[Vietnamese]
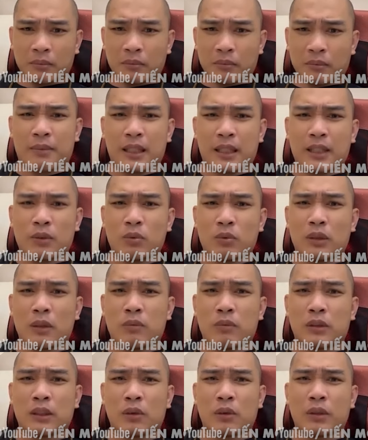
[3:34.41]
Lê Trung
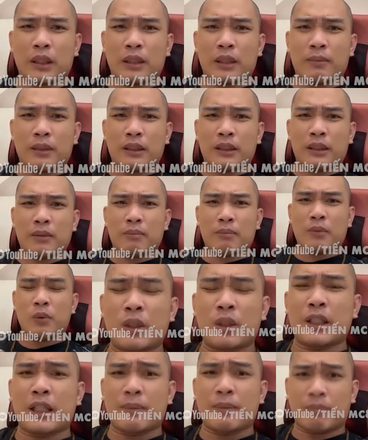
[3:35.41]
Tông sau khi mà gì mà
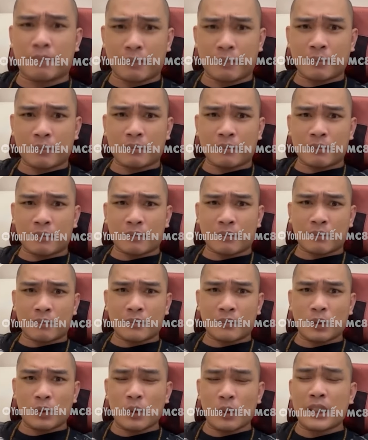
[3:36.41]
Nguyễn Kim
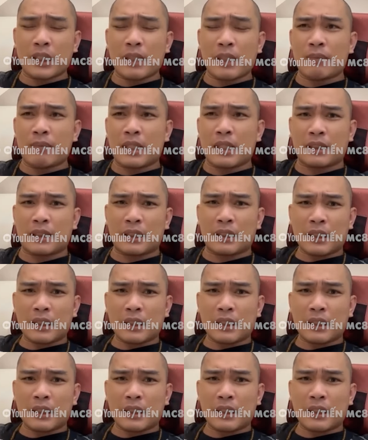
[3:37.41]
Nguyễn Kim là gì